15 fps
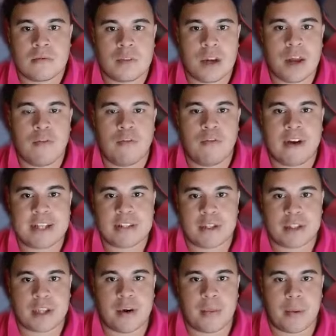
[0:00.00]
Triunfazo de
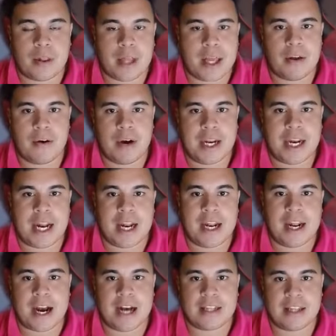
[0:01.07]
Cerro Porteño en el
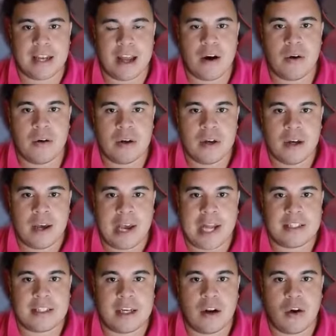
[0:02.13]
Arena Castelao.
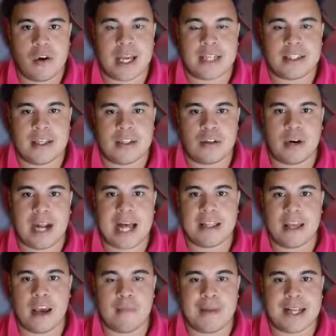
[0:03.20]
El ciclón que se hizo
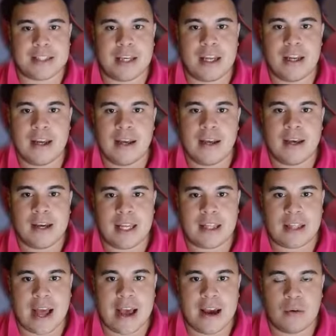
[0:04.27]
grande en Brasil y
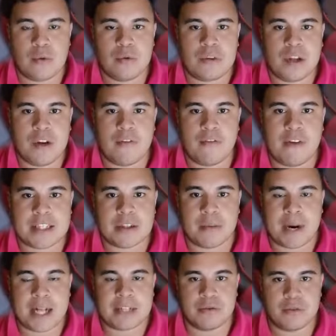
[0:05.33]
trae un triunfazo
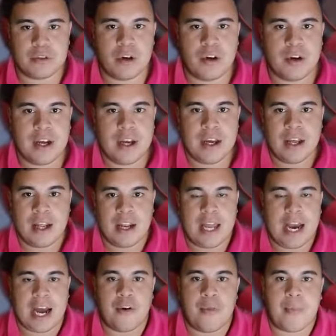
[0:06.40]
para Asunción. Le
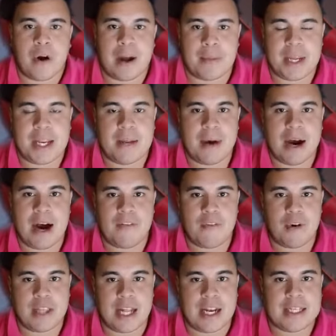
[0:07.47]
ganó por la mínima a
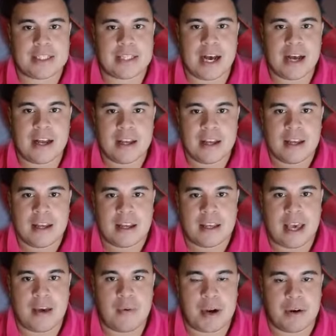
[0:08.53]
Fortaleza,
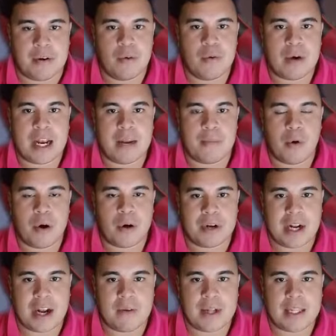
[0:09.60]
que bueno, nunca le puedo
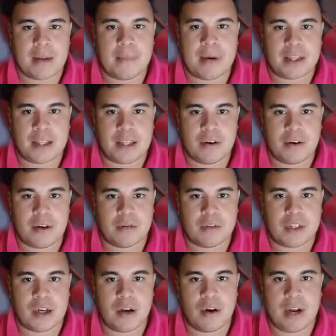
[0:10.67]
encontrar la vuelta al partido y un
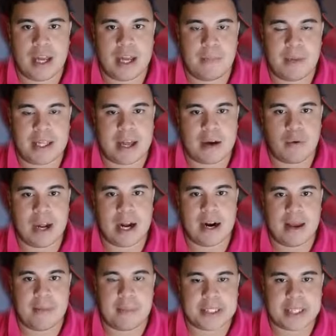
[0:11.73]
ciclón espectacular,
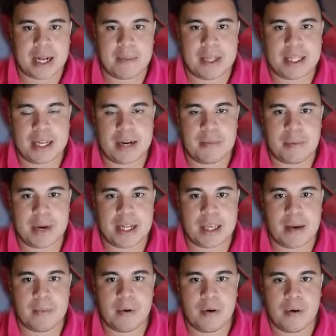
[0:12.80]
especialmente en el primer
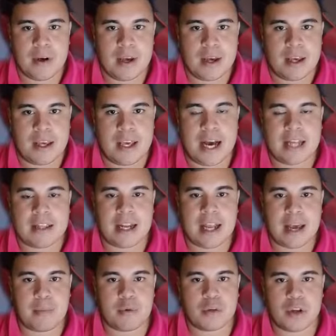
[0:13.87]
tiempo y hasta la
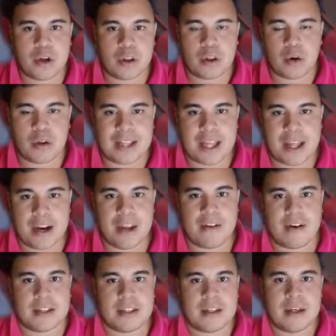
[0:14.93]
expulsión tonta de
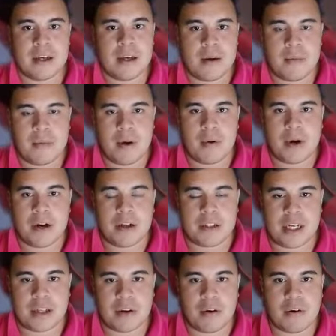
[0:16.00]
Rivas. Pero bueno, lo
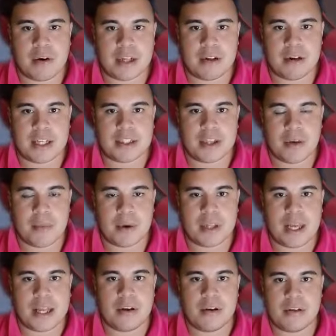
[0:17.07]
cierto, lo concreto es que Cerro
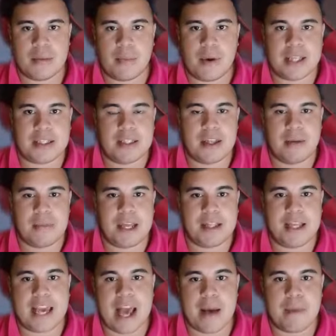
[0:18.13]
Porteño se puede decir también
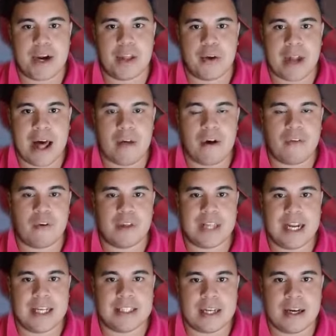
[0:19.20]
de que ha perdonado a
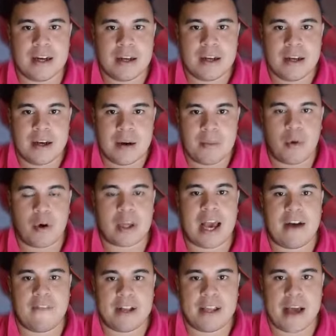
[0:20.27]
Fortaleza porque
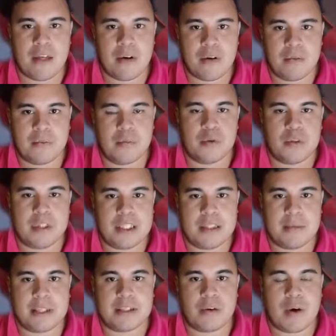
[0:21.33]
ha fallado
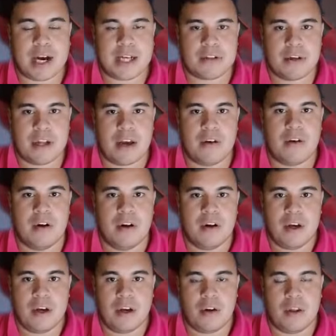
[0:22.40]
muchísimas ocasiones de gol.
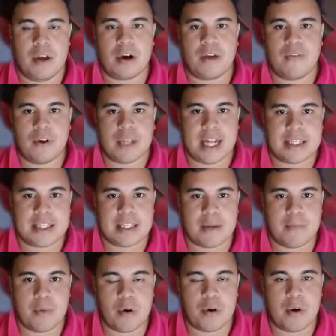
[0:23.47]
No digo que Fortaleza
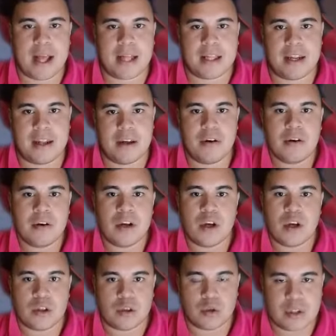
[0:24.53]
tampoco no haya tenido
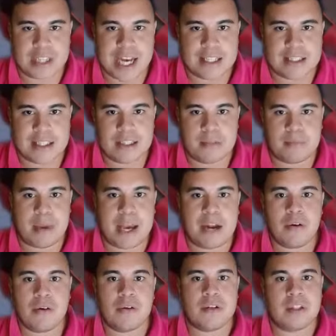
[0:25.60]
sus chances,
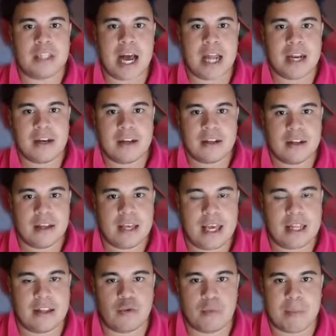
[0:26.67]
pero Jan
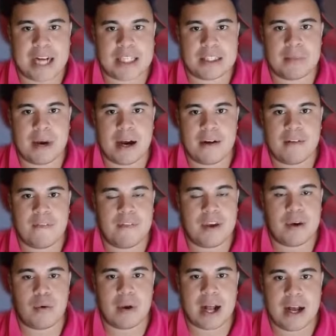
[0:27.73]
en su máxima
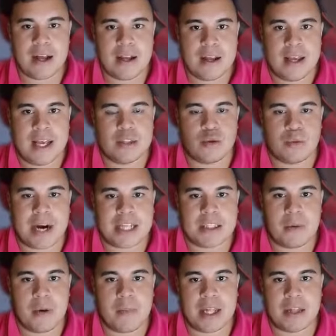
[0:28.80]
figura en su
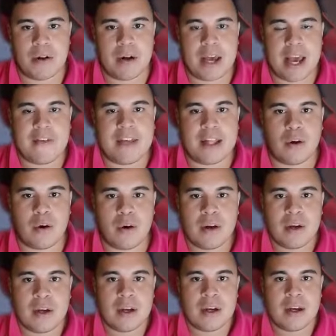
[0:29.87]
máximo esplendor evitó
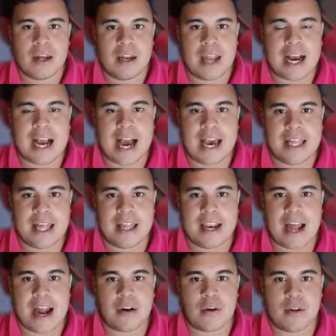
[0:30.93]
la caída del
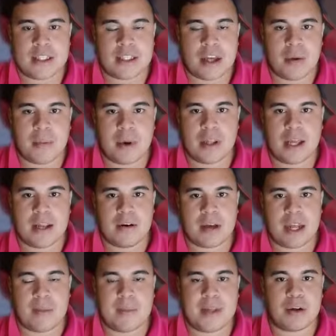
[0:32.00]
arco de Cerro Porteño, que
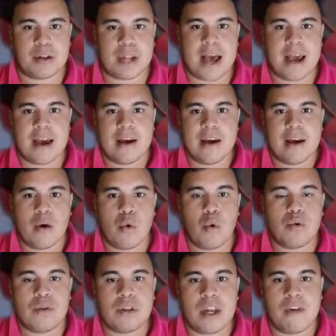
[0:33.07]
repito, trae
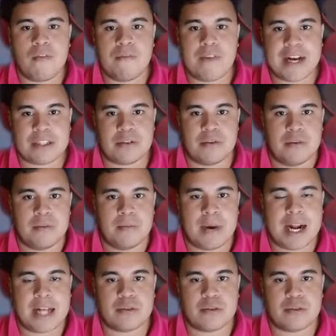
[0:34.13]
un triunfazo para